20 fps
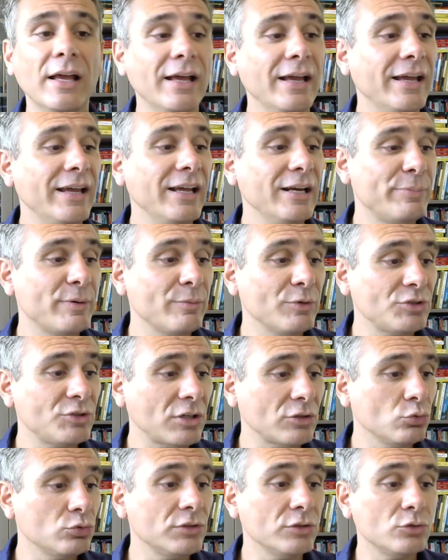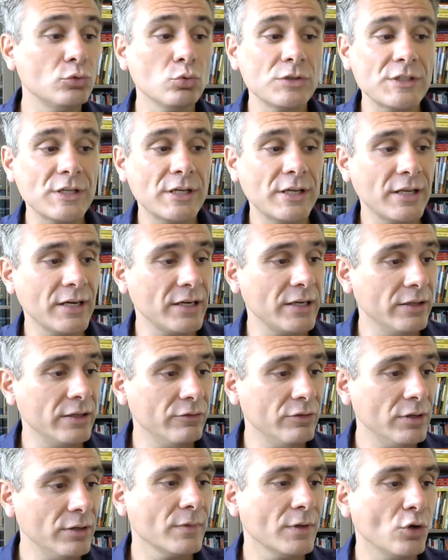e il primo tra tutti tu
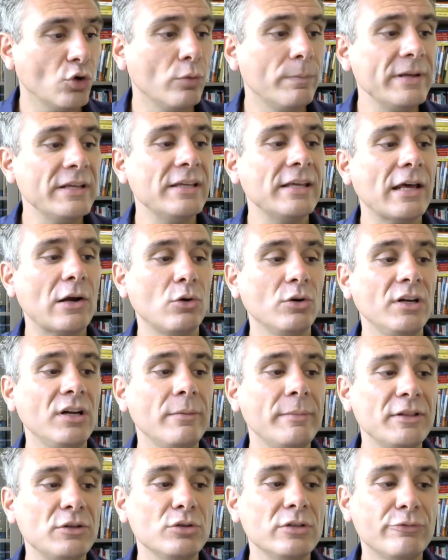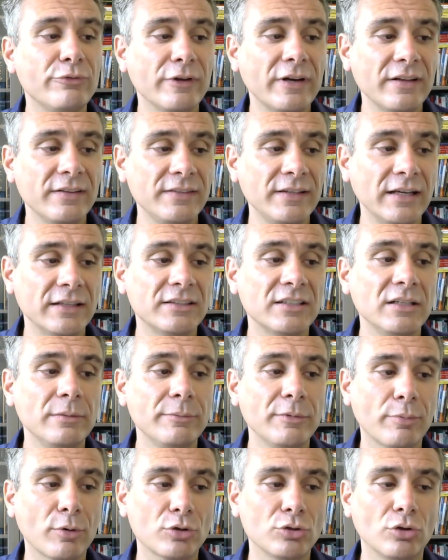scrivi, ho ben chiaro l'elemento differenziante del
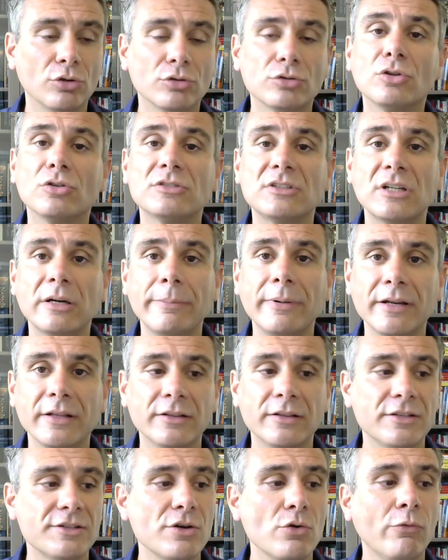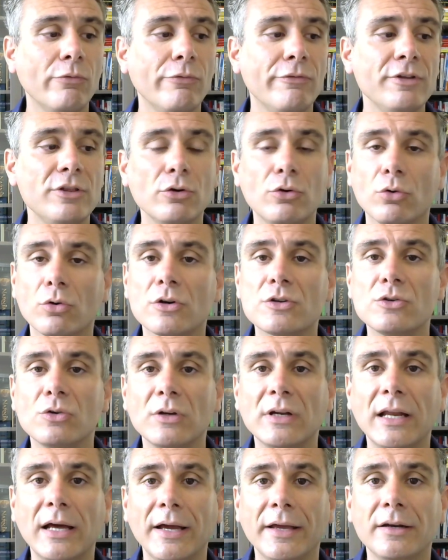mio prodotto, tra parentesi un videocorso
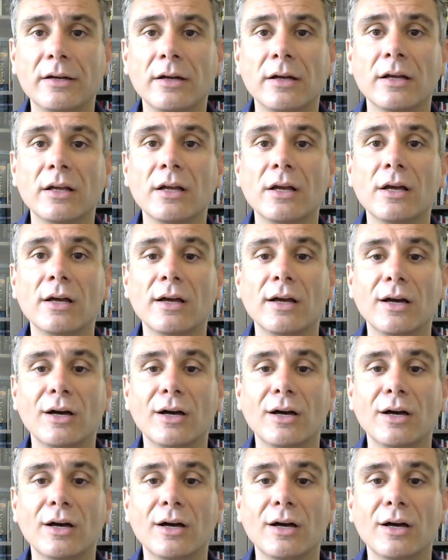online.